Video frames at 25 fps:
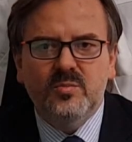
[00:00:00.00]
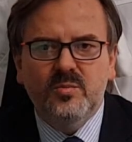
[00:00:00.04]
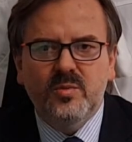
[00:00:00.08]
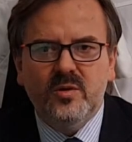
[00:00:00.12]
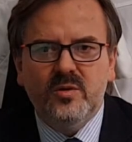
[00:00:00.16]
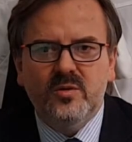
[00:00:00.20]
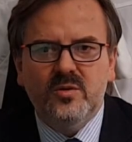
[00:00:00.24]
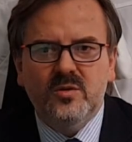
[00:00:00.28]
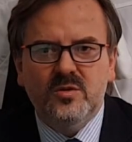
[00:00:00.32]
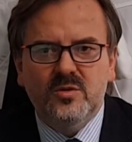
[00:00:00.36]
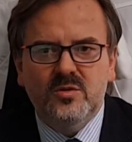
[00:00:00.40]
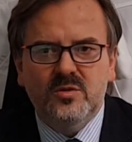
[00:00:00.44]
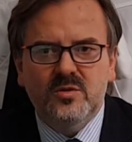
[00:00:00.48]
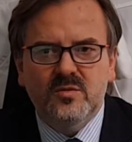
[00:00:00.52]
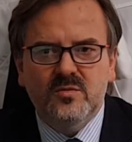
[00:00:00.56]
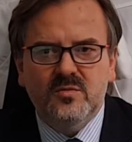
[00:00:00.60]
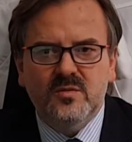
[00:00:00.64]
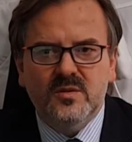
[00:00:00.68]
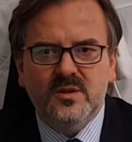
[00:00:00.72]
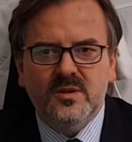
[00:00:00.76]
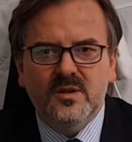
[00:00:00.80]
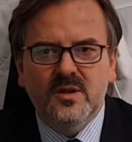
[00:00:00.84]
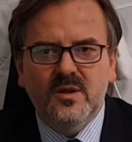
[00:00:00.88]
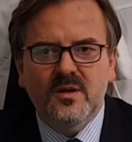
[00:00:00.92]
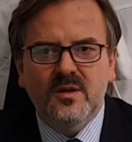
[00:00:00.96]

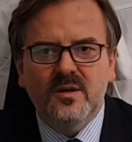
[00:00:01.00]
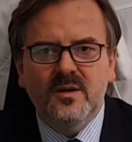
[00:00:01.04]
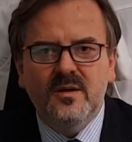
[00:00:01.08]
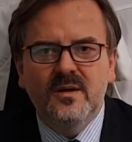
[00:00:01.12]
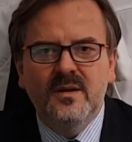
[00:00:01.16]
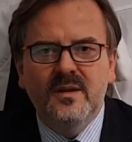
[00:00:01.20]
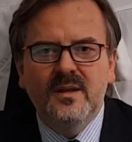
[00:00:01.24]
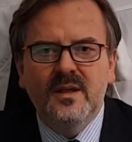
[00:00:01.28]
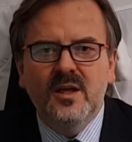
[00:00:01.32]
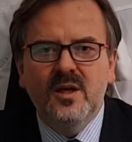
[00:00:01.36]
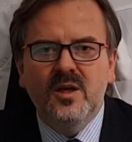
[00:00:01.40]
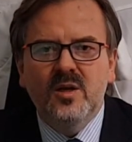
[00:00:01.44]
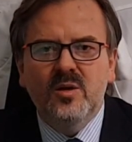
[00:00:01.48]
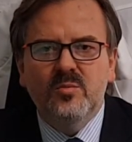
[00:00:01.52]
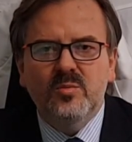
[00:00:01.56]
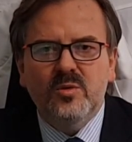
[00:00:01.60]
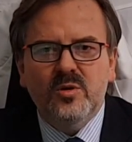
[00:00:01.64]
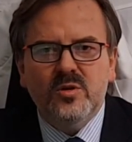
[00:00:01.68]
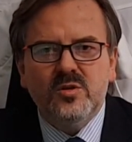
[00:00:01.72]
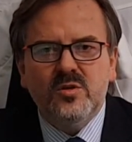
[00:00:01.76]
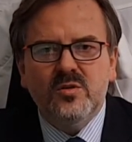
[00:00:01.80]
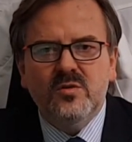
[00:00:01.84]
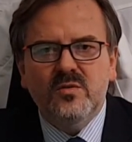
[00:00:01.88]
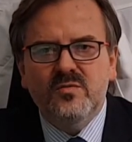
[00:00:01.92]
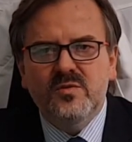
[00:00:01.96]
odpornościowego,
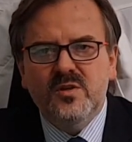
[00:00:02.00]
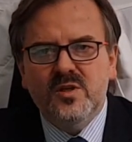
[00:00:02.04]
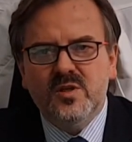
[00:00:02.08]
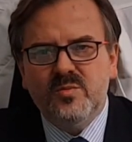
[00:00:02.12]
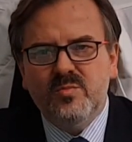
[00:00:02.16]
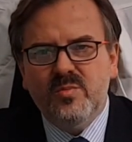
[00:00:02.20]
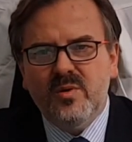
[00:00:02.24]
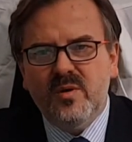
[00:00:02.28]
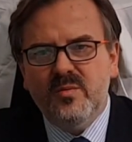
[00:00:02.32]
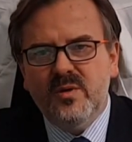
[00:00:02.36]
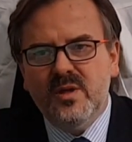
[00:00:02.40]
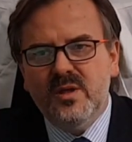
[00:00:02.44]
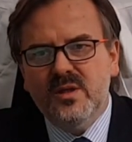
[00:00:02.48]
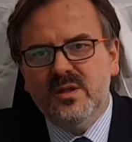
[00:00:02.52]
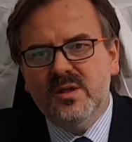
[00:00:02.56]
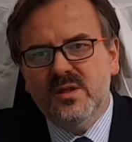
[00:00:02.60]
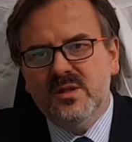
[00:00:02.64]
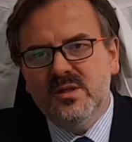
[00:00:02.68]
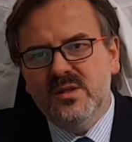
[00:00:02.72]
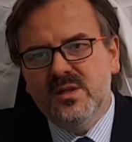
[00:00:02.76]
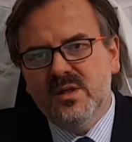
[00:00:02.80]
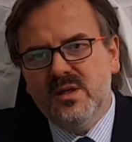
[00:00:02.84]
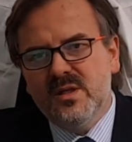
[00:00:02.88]
Proszę również pamiętać,